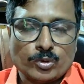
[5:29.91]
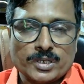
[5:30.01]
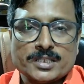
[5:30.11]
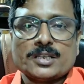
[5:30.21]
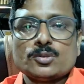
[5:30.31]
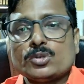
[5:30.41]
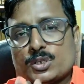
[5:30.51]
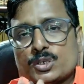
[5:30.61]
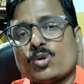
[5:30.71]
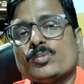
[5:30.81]
उन्नीस अगस्त
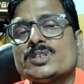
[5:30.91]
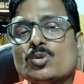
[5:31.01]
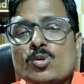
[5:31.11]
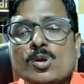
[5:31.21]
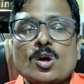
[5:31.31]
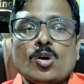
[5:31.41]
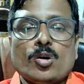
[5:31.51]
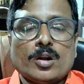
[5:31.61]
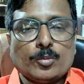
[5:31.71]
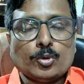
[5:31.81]
2024 को
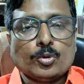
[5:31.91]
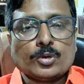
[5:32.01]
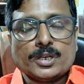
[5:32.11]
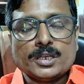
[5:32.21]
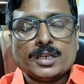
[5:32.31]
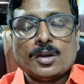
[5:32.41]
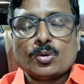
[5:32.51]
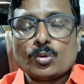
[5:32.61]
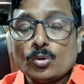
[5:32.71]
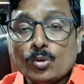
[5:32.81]
और आप लोगों की
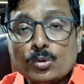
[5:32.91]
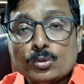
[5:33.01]
को